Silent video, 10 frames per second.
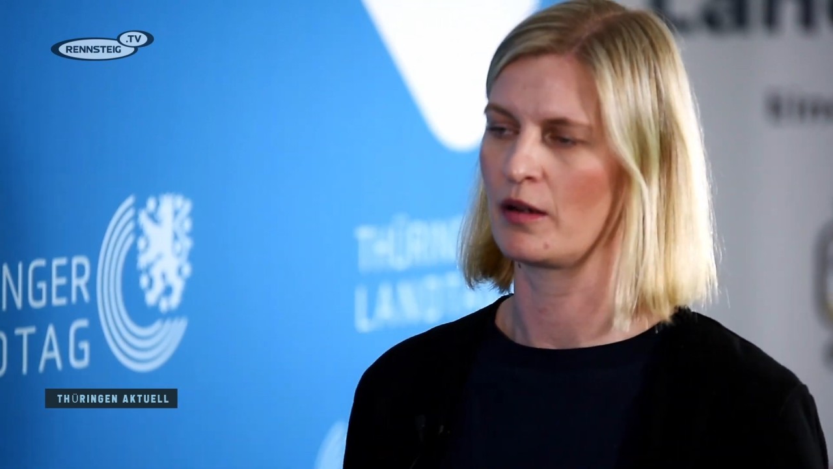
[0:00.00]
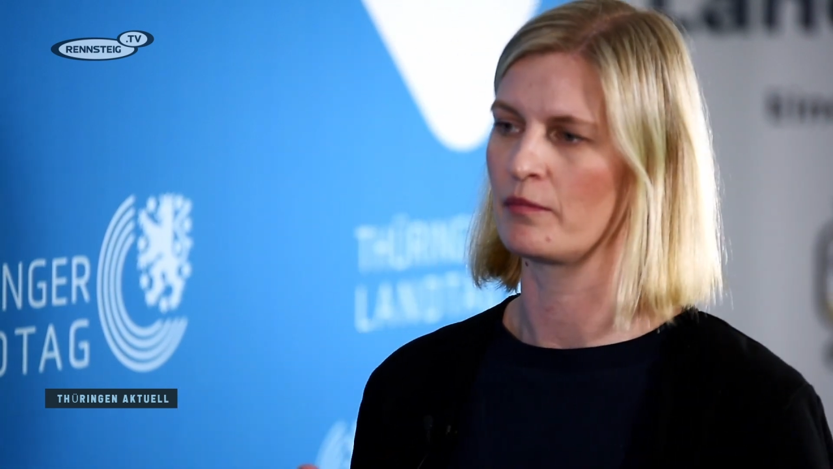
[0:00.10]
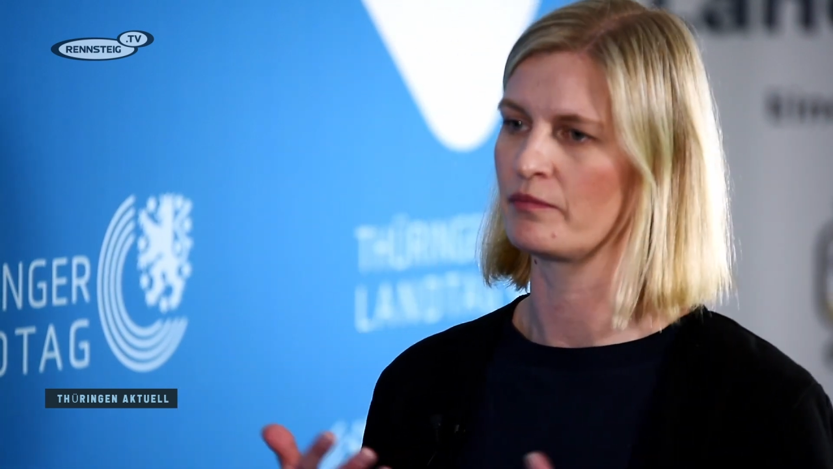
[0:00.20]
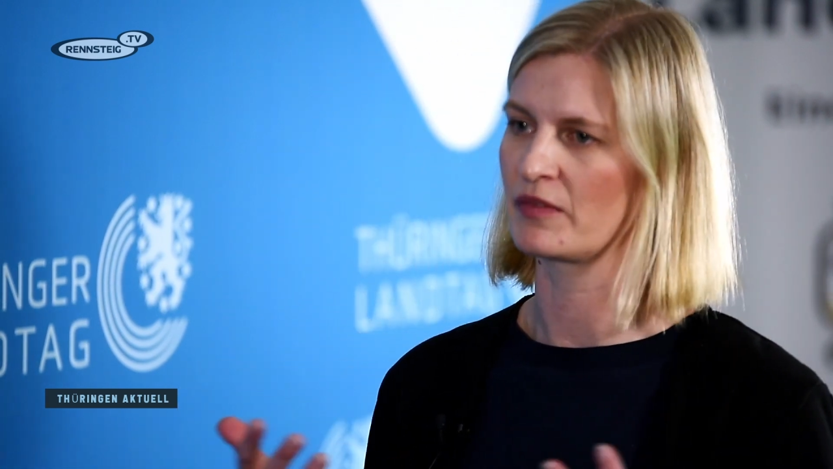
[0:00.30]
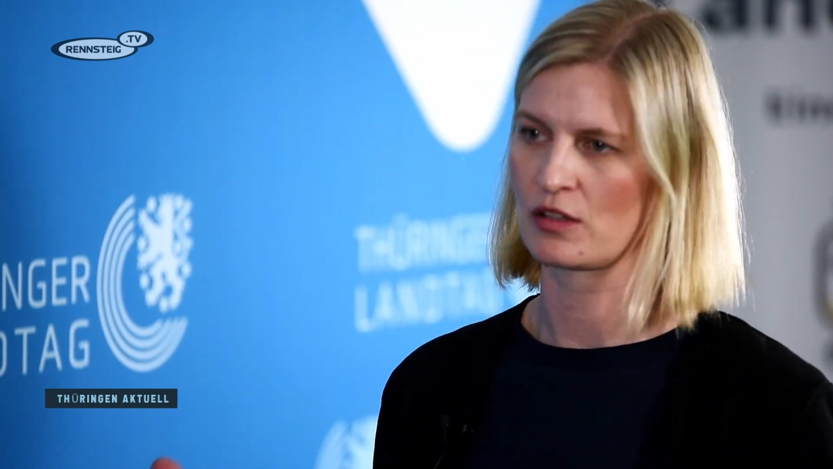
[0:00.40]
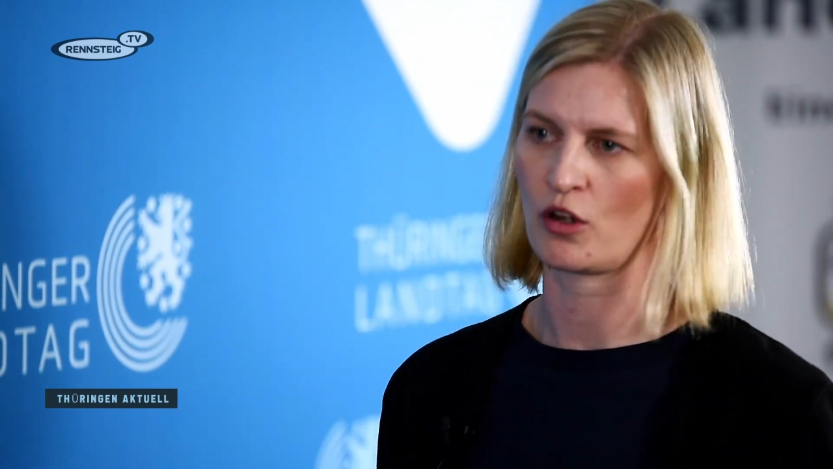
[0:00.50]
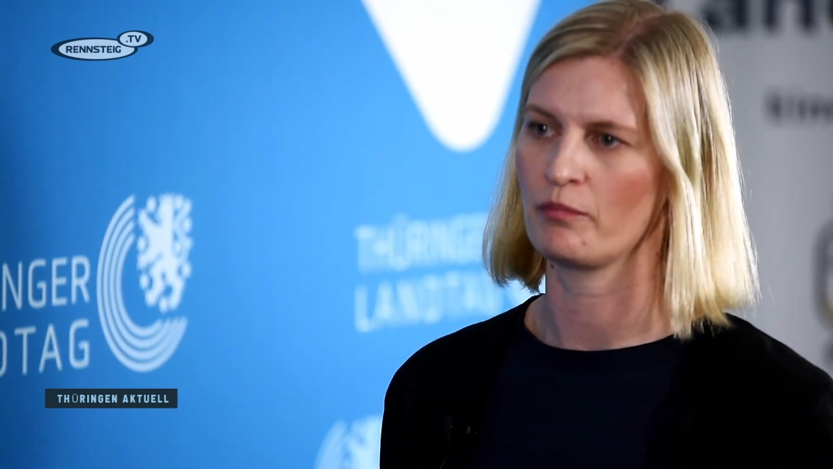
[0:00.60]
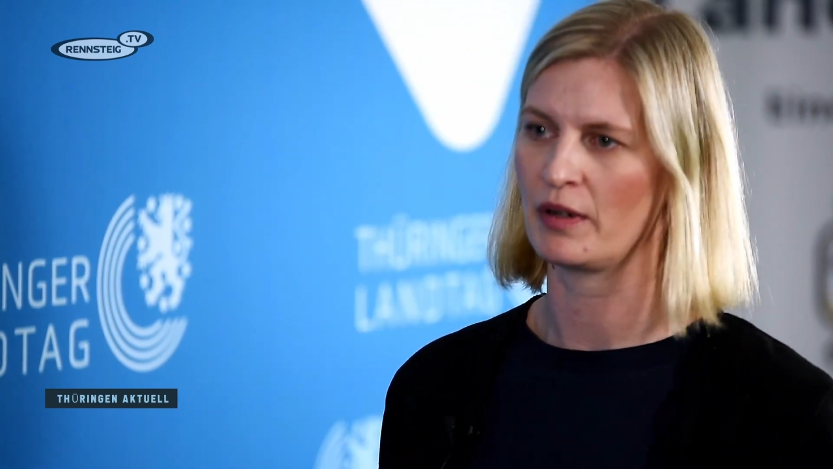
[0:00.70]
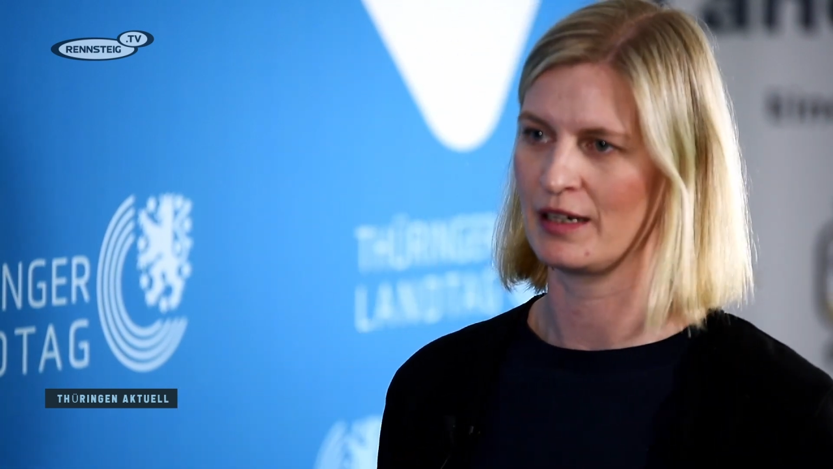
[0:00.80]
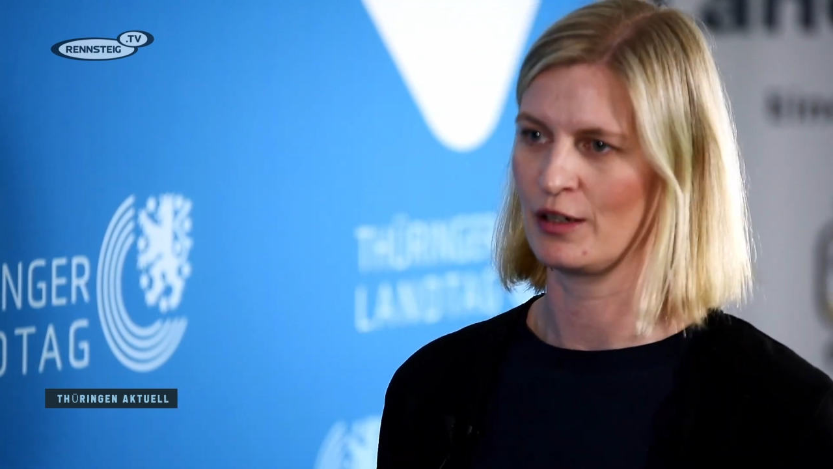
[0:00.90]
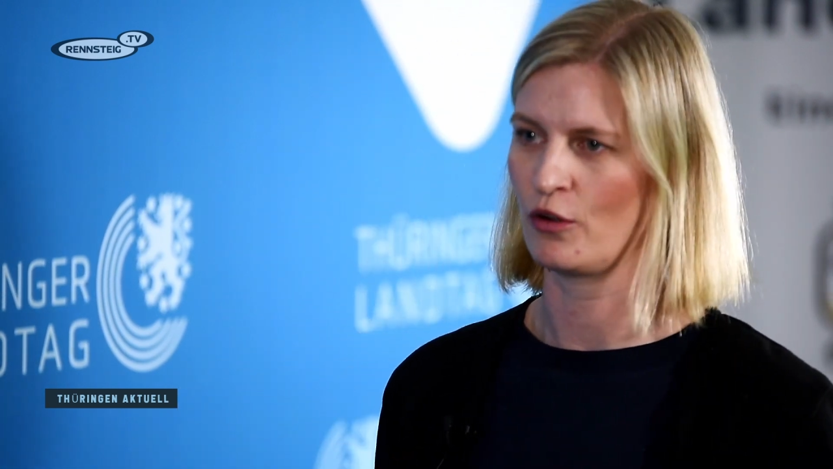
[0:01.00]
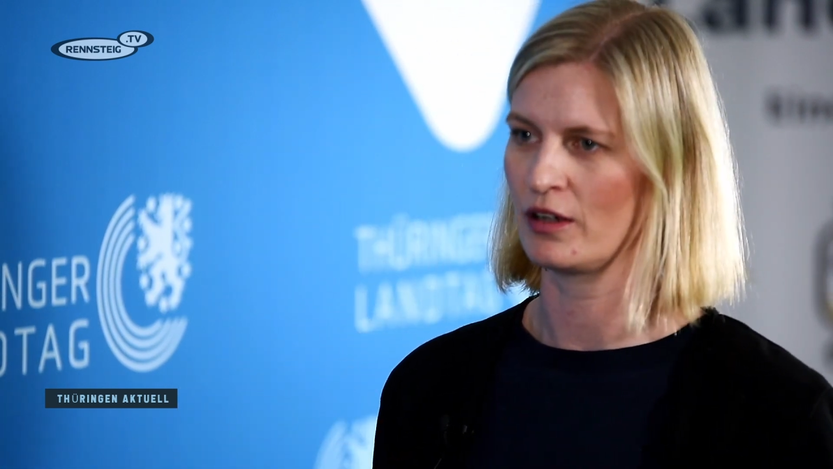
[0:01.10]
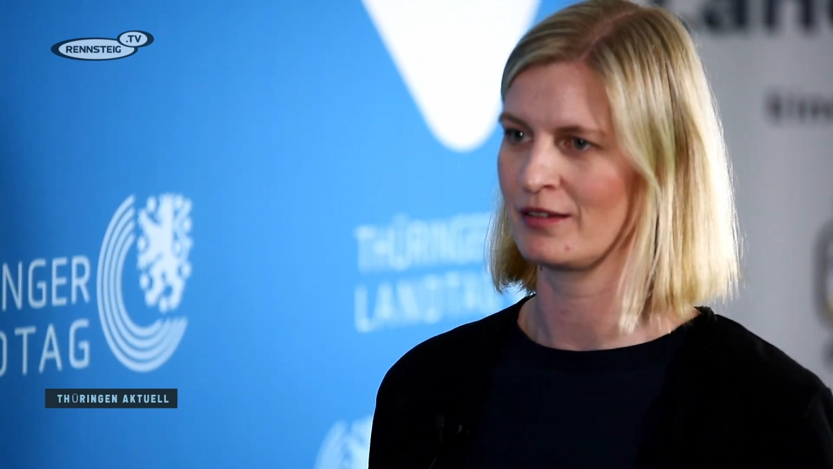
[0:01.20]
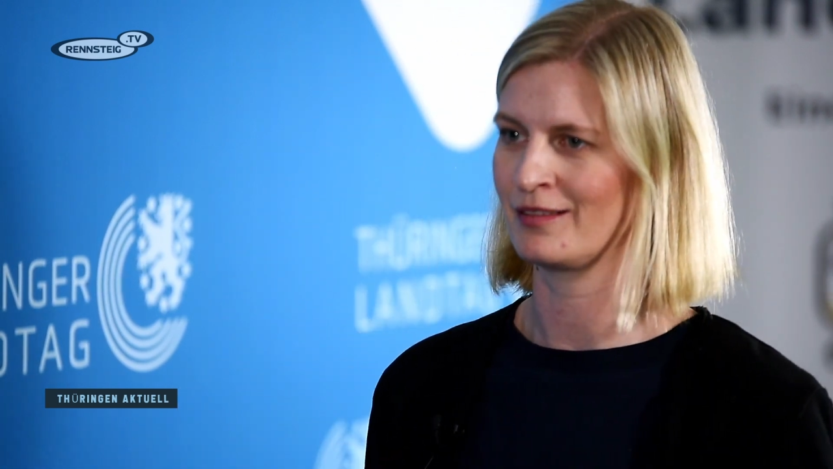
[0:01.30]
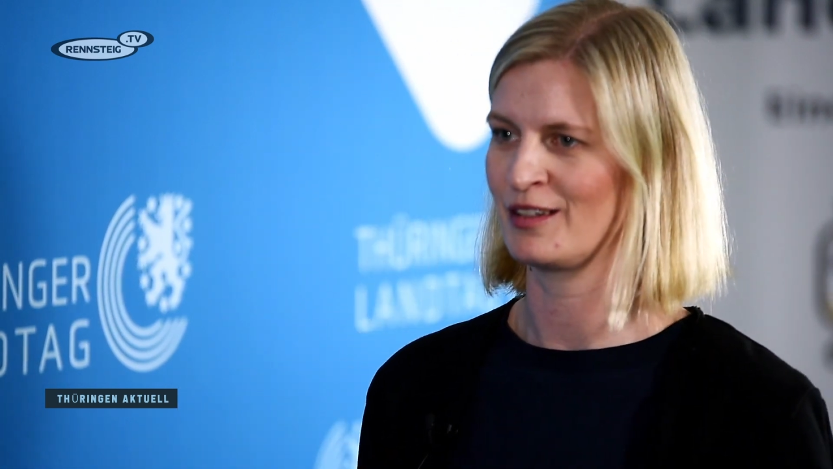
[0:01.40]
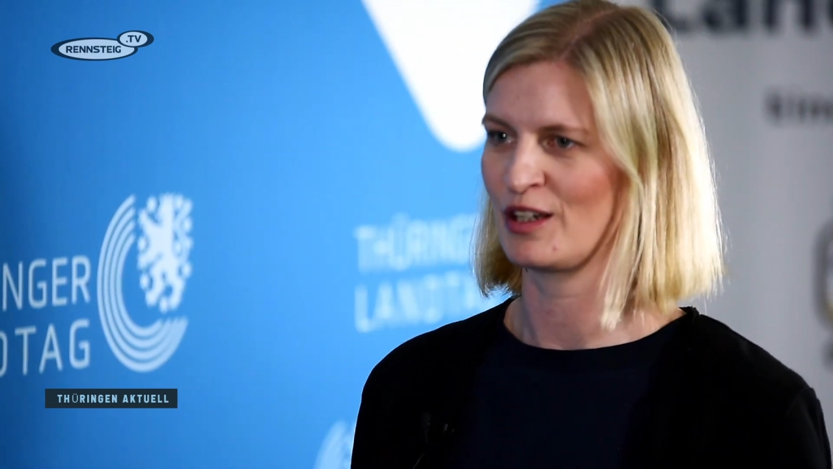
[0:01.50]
Ähm, das kommt bei den Leuten